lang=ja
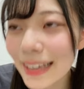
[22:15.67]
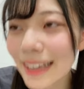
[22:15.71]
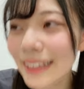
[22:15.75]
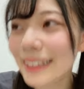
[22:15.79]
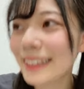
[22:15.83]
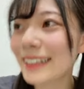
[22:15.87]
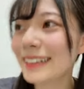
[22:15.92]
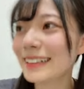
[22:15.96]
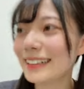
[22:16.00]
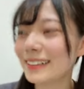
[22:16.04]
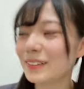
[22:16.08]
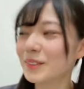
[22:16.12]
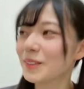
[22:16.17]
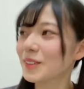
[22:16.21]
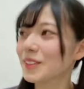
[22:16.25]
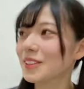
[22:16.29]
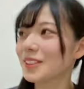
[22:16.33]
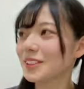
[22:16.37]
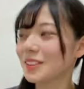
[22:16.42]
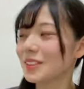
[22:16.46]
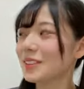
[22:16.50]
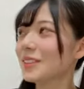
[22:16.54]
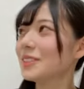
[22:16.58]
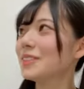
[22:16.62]
でなんかもう
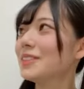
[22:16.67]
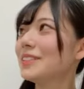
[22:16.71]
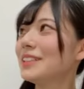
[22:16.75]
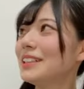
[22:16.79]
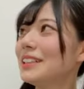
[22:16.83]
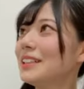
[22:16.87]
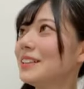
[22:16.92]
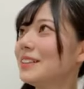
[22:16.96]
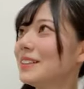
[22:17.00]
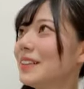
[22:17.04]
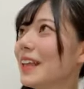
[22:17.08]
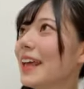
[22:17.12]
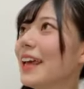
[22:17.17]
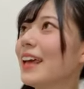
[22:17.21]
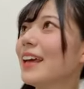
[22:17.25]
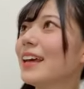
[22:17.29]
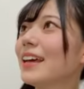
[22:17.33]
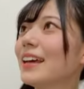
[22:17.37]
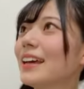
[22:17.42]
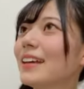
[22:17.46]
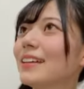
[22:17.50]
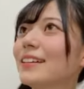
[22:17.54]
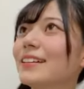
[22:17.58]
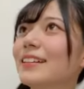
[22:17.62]
その振りの
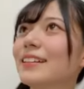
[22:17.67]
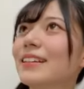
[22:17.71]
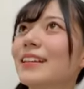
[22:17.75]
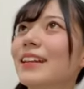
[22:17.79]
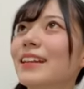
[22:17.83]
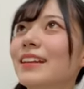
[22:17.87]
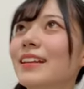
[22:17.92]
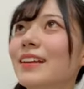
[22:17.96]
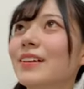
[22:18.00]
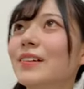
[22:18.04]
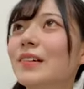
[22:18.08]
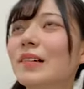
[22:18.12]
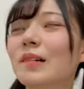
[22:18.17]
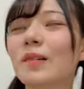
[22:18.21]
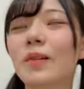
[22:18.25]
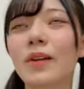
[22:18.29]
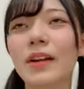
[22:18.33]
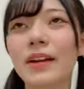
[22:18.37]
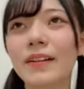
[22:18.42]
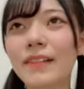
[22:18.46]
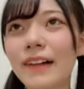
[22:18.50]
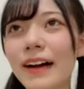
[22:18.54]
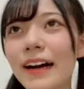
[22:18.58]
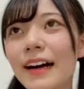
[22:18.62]
ねなんだろう
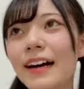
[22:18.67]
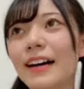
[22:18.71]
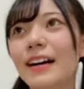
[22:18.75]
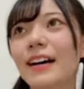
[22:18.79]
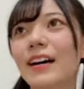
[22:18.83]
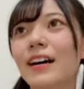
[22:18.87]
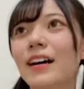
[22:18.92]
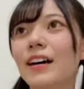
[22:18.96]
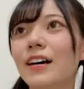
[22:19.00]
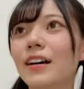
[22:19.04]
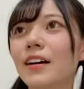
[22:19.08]
これは